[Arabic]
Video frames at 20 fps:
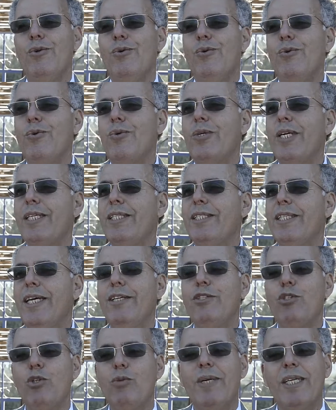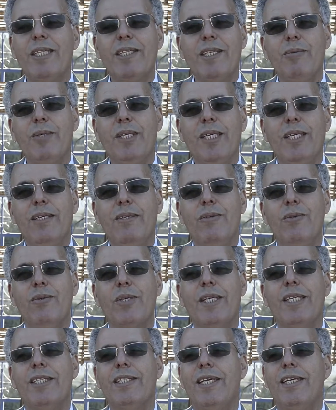وكيتعايشوا مع الطبيعه
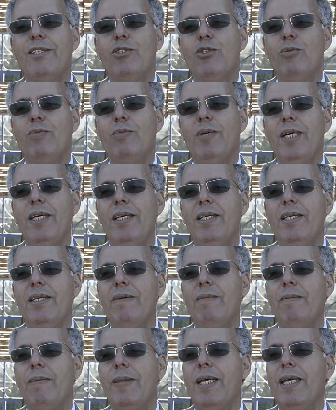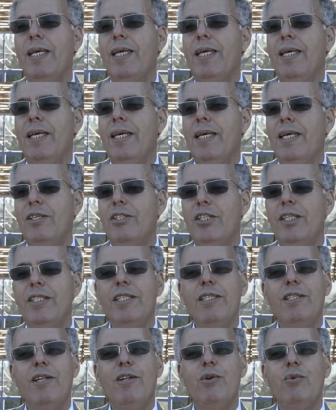وكيتعايشوا مع
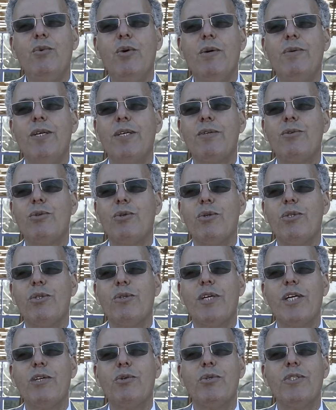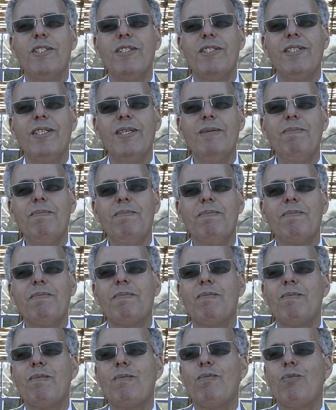الجديد اللي هو بيان سور دونك ليكو سيستيم
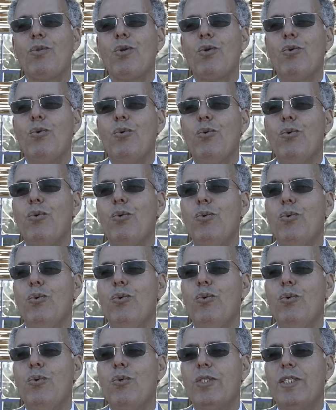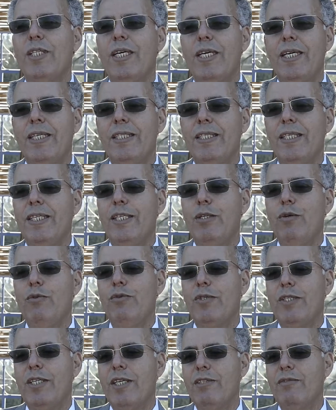واستقرت هنا
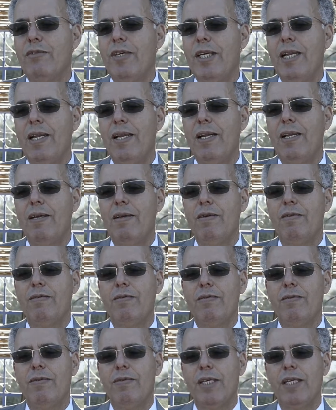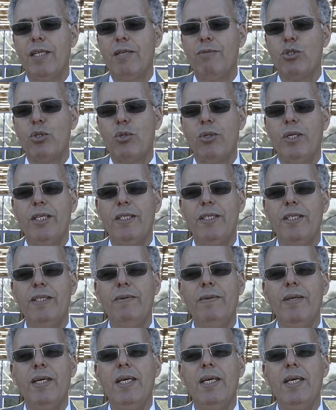وفكرت في هذا المشروع هذا